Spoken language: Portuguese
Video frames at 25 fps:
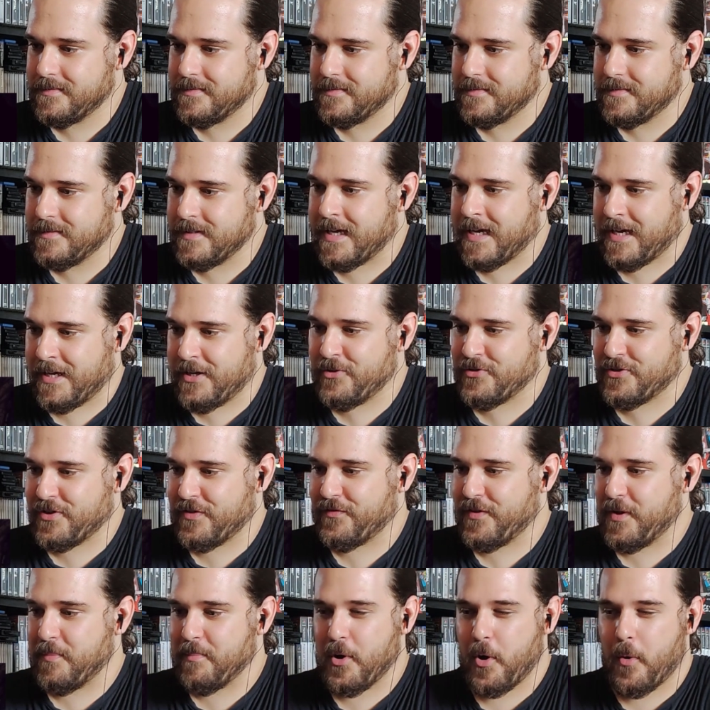Yeah, eu já
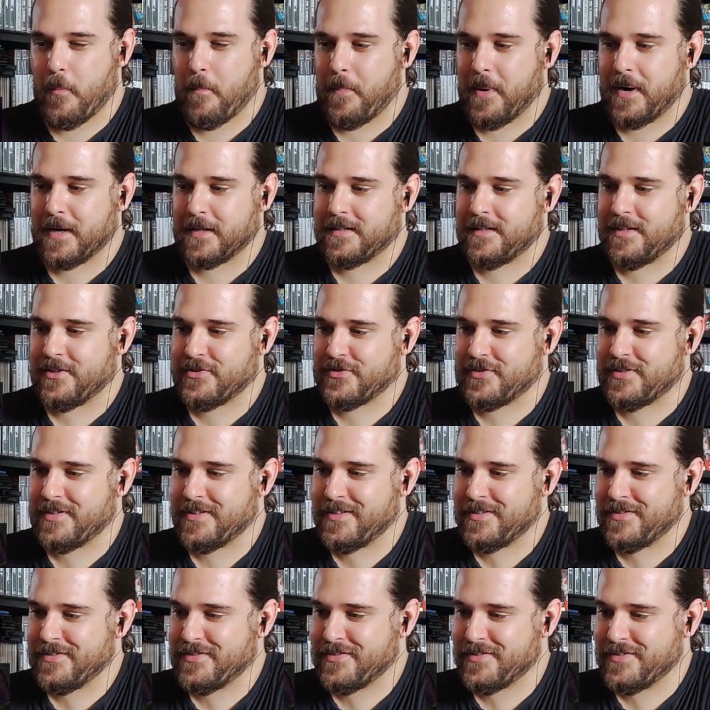vi a maior parte
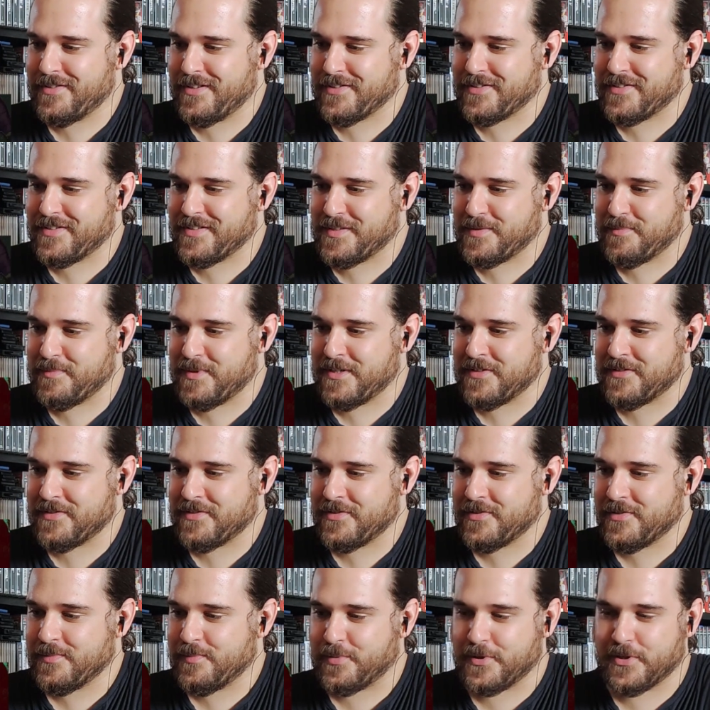destas, destas
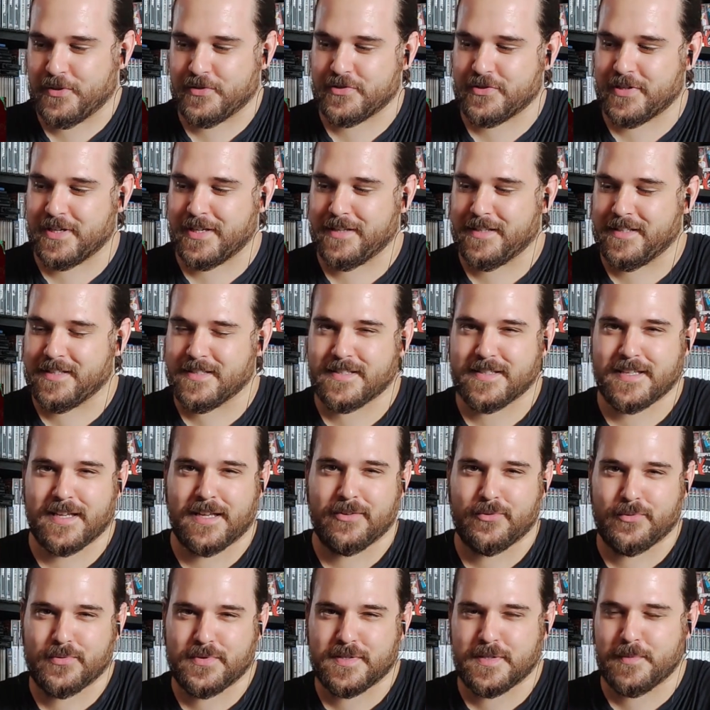imagens, porque eles têm
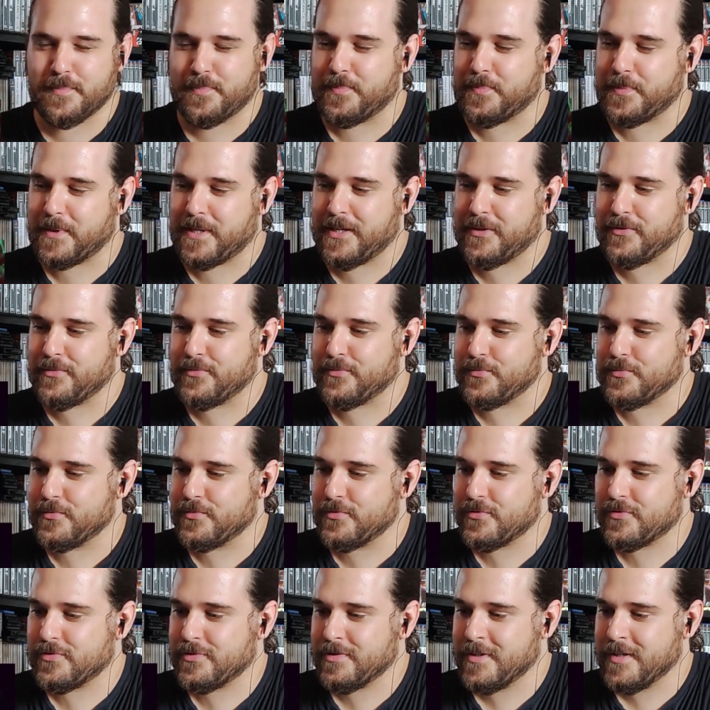lançado assim
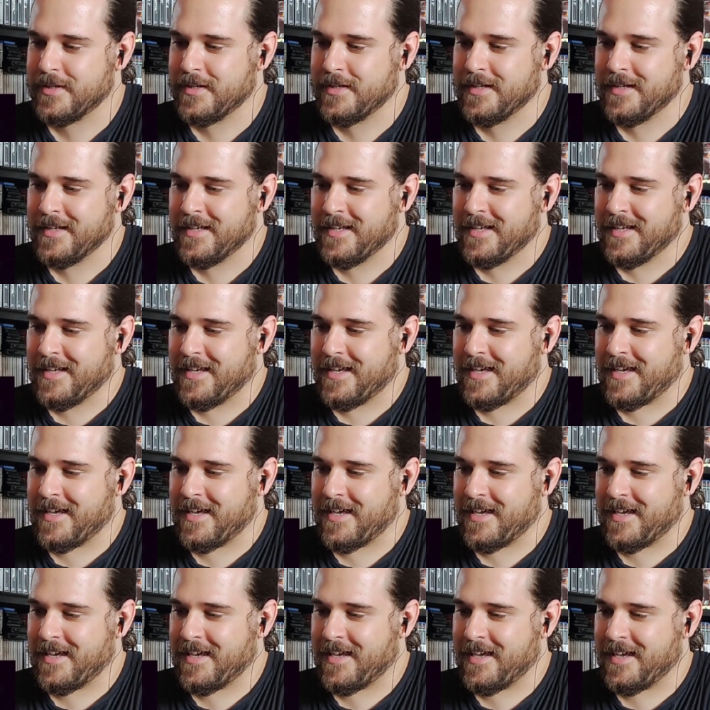pequenos
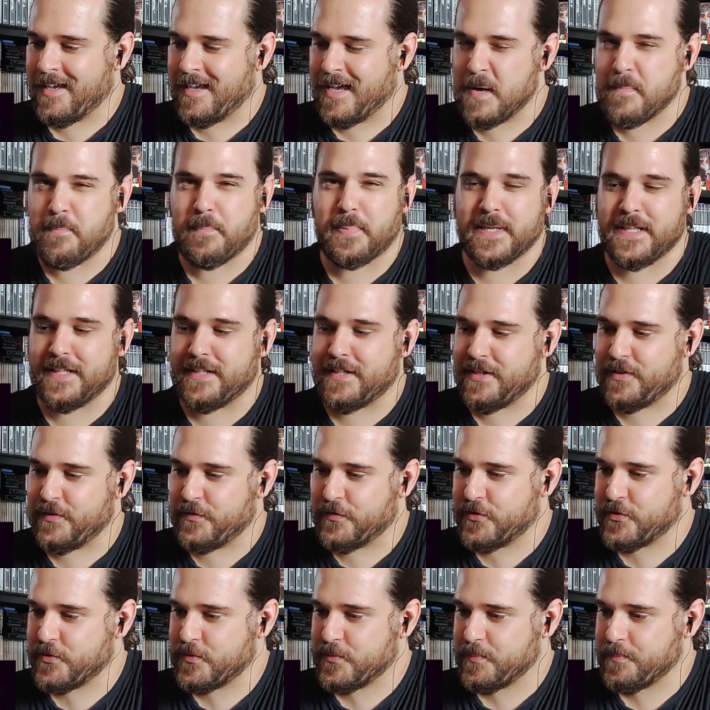uh,
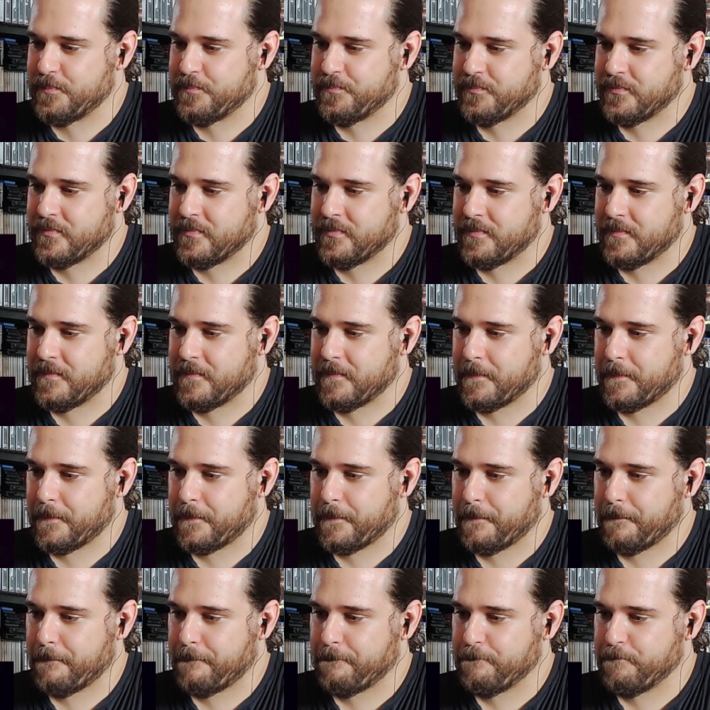aperitivos.
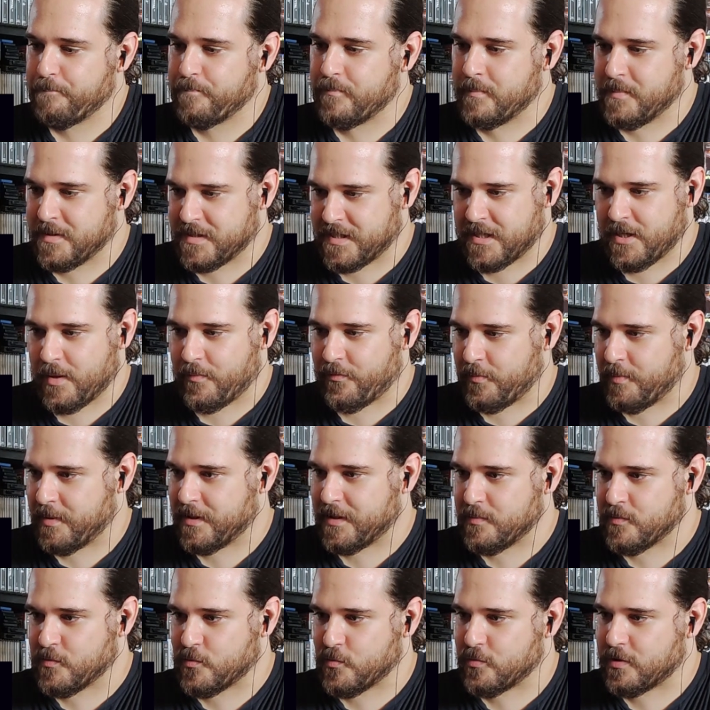Mas aqui obviamente
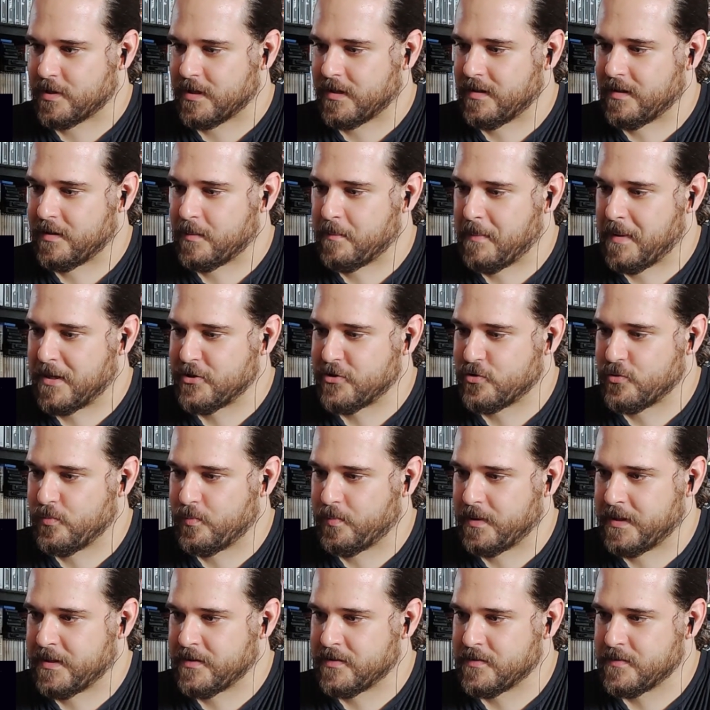temos um trailer mais
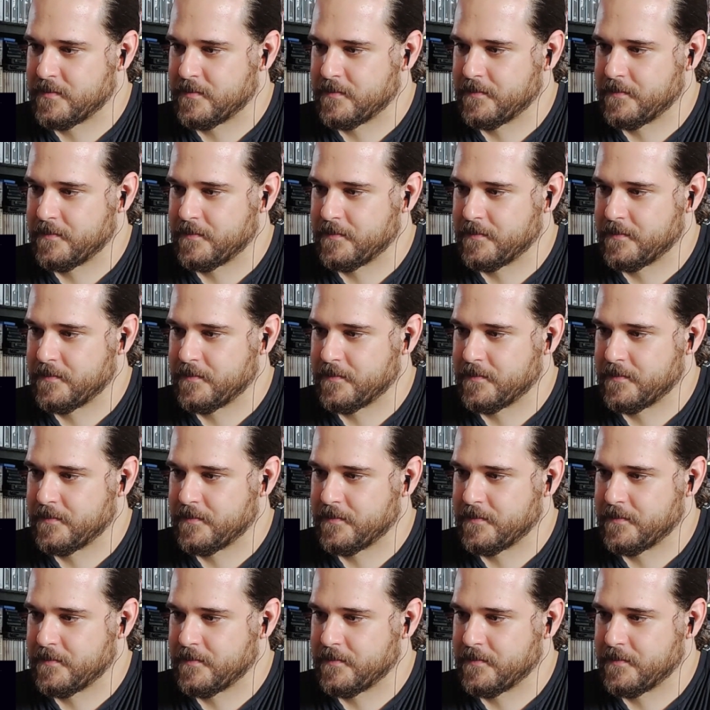completo.